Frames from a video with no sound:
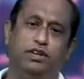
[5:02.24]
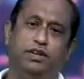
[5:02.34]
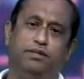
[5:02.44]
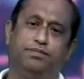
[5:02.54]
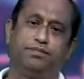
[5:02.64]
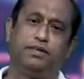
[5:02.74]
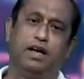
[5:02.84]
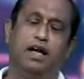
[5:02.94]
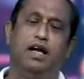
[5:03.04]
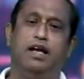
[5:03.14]
হয়েছে
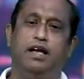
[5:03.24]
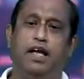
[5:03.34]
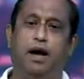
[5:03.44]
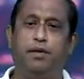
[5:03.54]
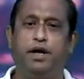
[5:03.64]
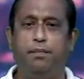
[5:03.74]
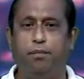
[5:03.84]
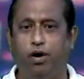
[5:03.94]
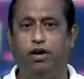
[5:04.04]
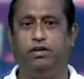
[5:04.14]
এবং এই
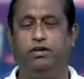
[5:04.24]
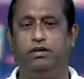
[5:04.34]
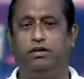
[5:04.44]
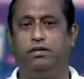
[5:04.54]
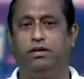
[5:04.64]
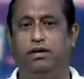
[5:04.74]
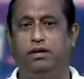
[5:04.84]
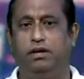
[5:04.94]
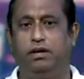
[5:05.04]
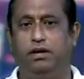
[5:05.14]
বন
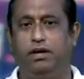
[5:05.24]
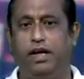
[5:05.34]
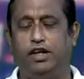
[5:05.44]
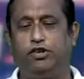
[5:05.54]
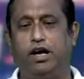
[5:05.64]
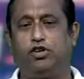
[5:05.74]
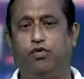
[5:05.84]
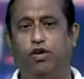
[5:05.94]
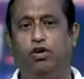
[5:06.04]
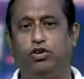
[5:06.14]
এতটা
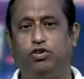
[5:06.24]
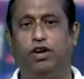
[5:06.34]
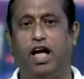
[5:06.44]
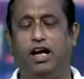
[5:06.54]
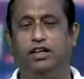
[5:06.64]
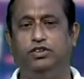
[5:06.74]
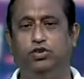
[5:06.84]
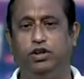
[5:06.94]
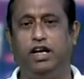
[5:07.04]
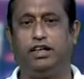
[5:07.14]
সফল হতো না
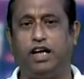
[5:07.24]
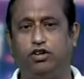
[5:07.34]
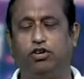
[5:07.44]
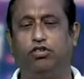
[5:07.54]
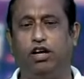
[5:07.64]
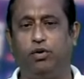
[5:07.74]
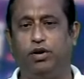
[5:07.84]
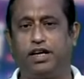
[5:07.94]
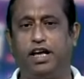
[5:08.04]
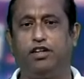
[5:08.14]
যদি না শাসক দলের
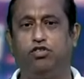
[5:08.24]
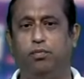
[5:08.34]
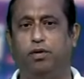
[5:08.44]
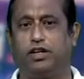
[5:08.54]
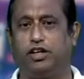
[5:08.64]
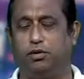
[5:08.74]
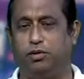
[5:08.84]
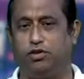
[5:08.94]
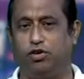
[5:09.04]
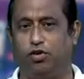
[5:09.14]
অনেকেই কিন্তু বনকে
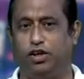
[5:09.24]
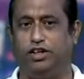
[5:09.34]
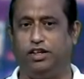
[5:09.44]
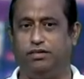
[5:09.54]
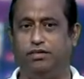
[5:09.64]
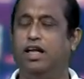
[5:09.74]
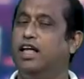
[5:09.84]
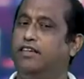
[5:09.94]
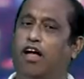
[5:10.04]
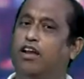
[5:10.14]
সমর্থন করেছেন
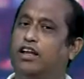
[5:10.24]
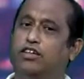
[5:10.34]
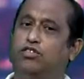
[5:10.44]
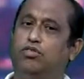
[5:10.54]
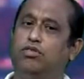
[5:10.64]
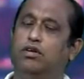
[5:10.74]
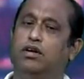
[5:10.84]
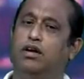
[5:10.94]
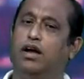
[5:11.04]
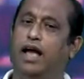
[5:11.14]
না হলে কিন্তু
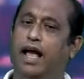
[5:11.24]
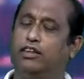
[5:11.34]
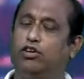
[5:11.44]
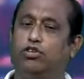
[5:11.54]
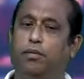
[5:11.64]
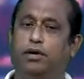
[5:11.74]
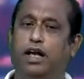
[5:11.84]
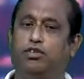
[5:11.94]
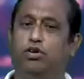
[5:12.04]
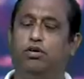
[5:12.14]
এত সম
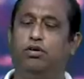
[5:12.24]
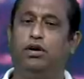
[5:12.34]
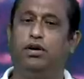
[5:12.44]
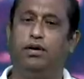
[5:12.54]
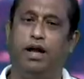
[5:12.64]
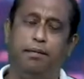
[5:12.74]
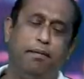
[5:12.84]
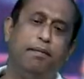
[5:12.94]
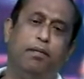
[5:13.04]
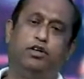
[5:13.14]
এত
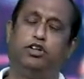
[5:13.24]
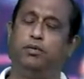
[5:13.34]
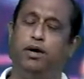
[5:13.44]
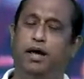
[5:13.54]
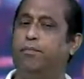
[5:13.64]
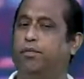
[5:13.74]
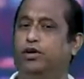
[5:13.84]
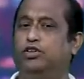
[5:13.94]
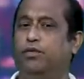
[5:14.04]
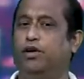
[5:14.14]
এভাবে বন
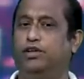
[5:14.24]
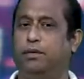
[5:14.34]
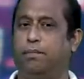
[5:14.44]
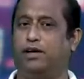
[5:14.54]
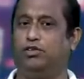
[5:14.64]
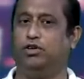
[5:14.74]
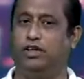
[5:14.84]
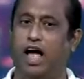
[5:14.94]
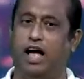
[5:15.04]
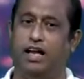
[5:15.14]
বন সফল হতে পারতো
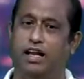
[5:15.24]
না